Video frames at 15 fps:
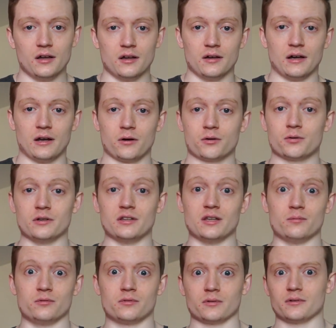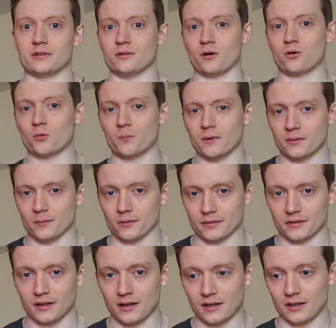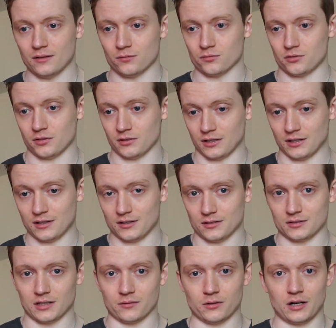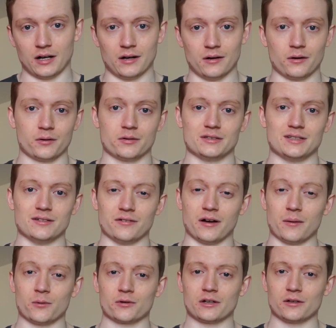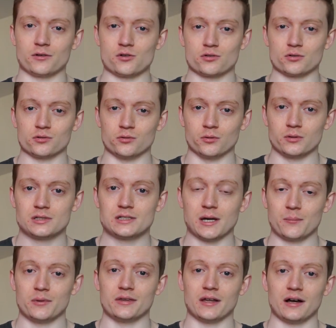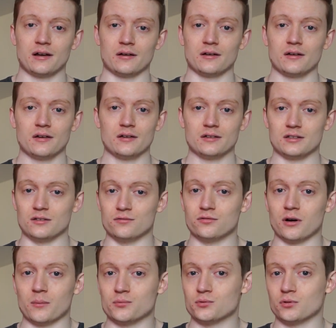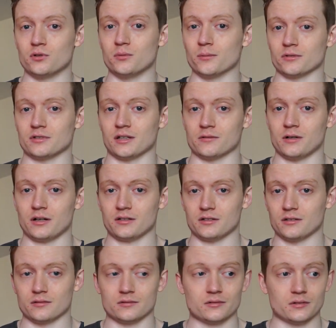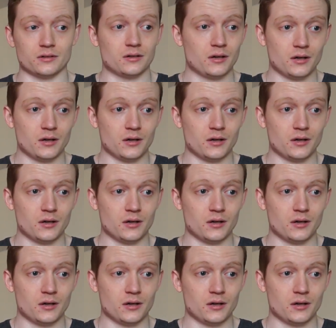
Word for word: euh, alors que les débutants ignorent complètement ça et vont s'entraîner sans le savoir, alors que c'est vraiment quelque chose de capital qu'il faut absolument savoir, sinon euh,